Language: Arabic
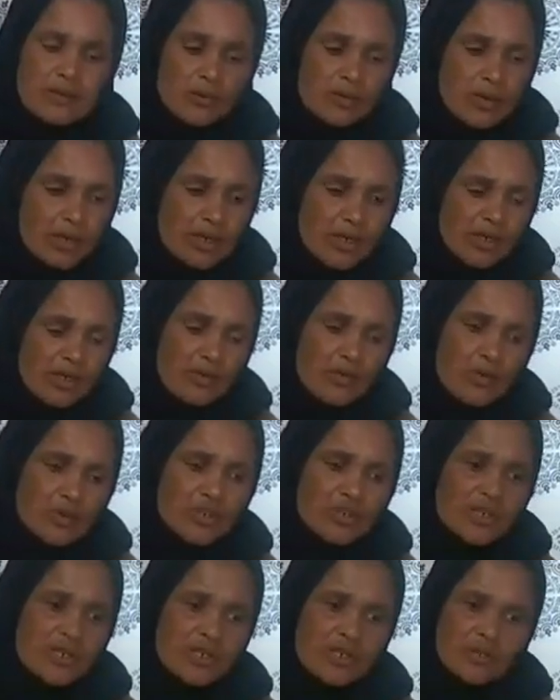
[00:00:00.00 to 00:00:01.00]
ولكن
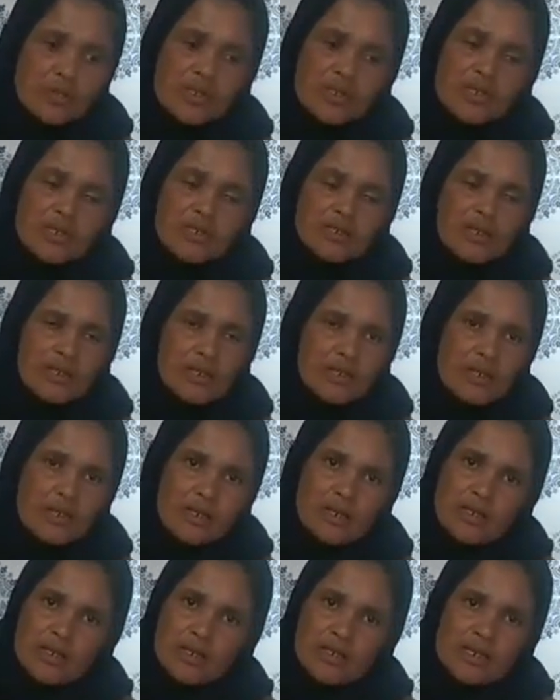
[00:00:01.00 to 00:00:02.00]
المشكله دابا ديال الدري
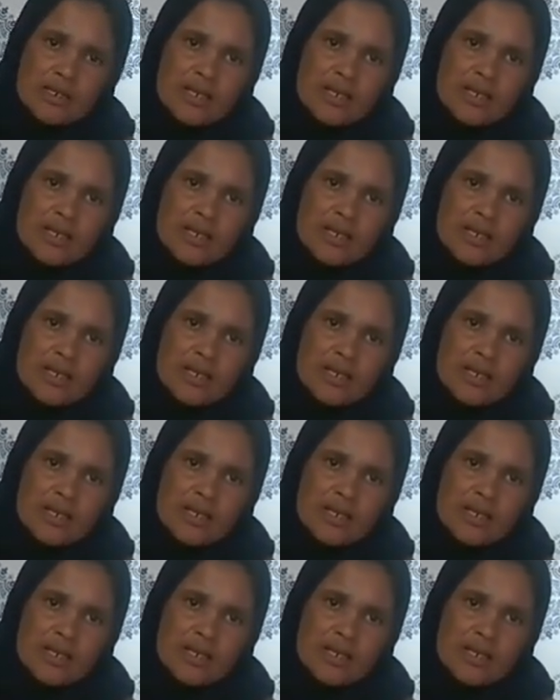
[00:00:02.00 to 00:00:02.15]
اللي زاد